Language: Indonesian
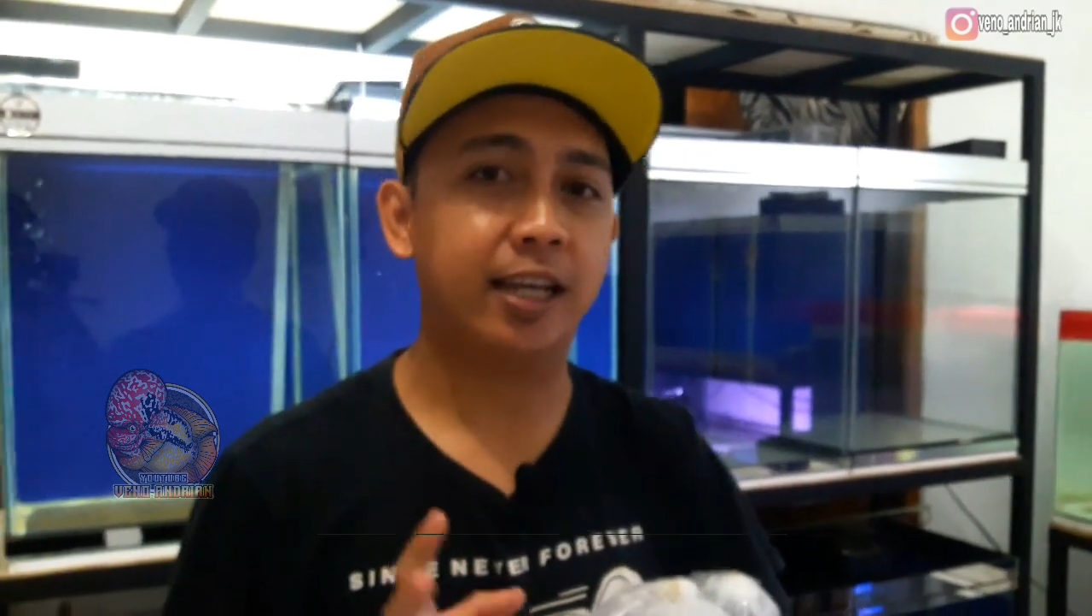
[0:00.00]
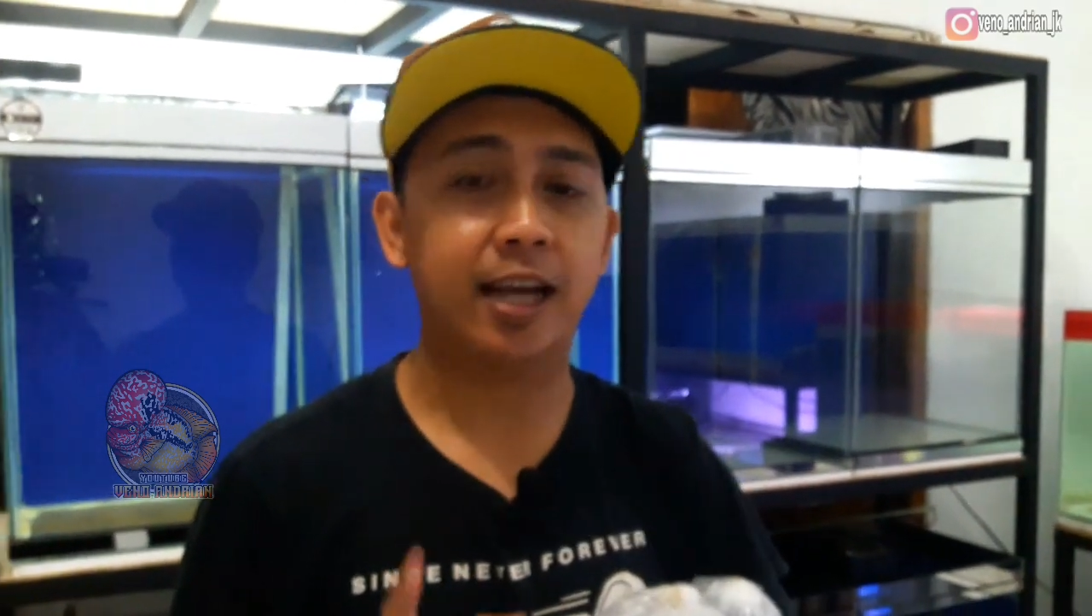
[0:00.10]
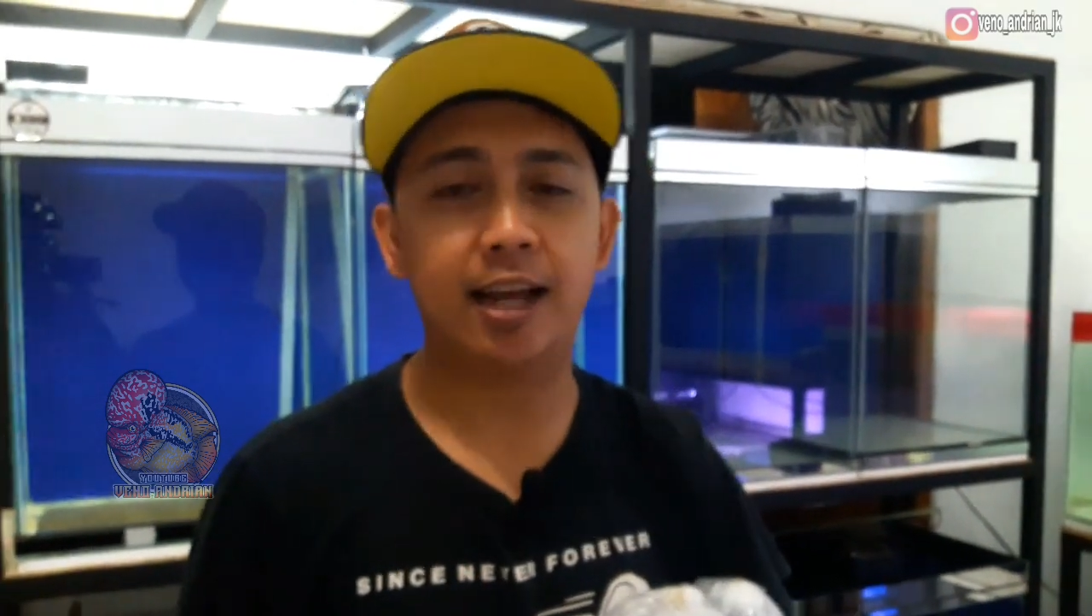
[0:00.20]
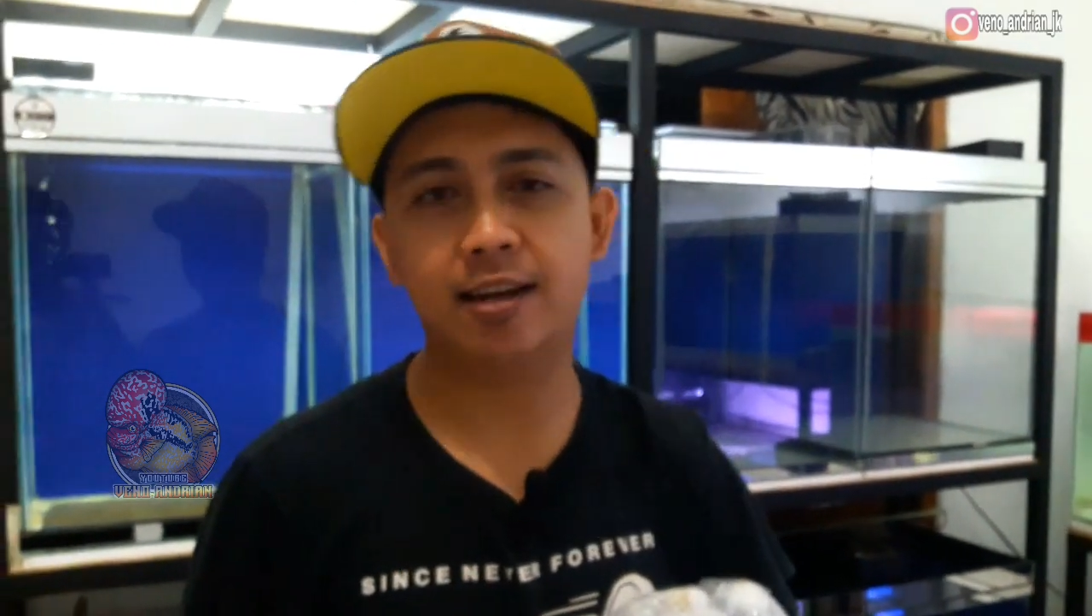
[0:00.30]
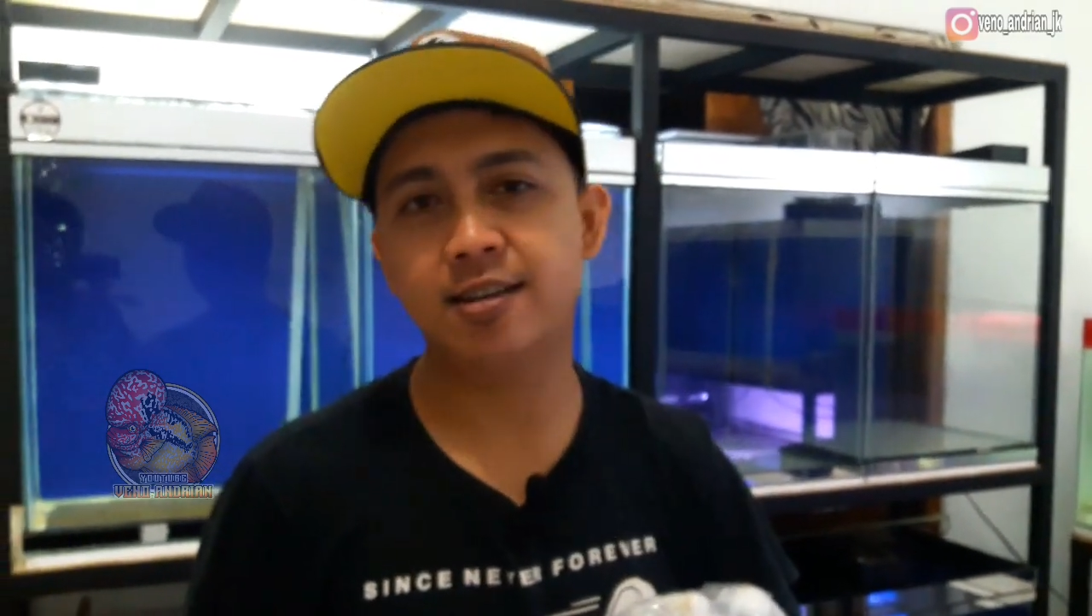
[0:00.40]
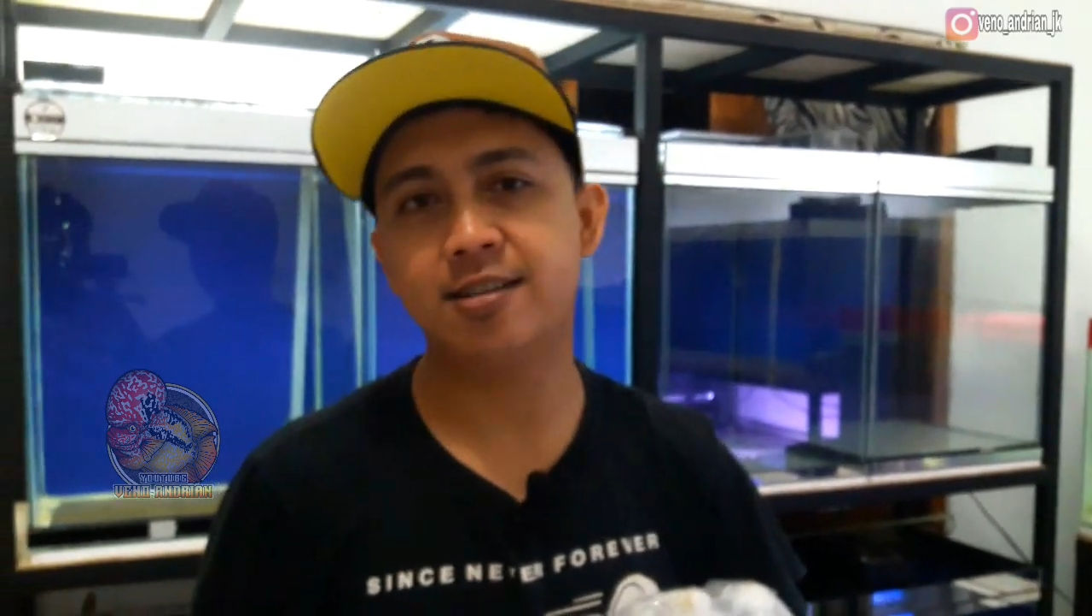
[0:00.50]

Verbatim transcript: ikan.